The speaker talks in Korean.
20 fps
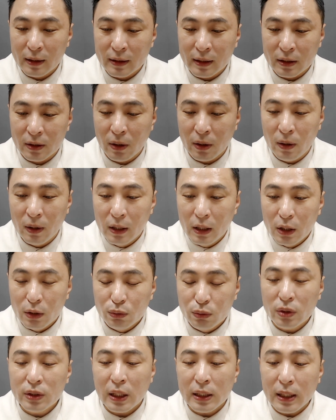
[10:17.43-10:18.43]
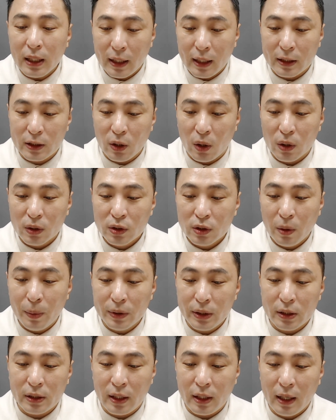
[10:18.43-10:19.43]
그래서 우선 찾아가야겠죠. 첫
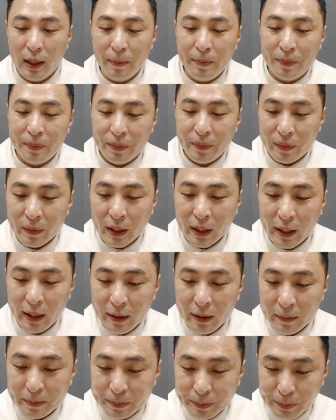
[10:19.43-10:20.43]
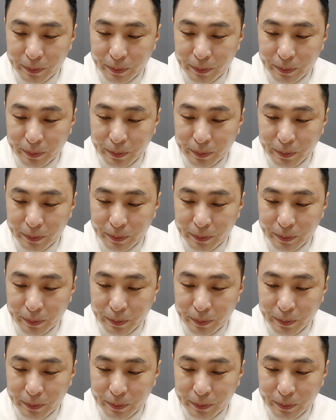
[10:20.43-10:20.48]
번째 스텝. 네.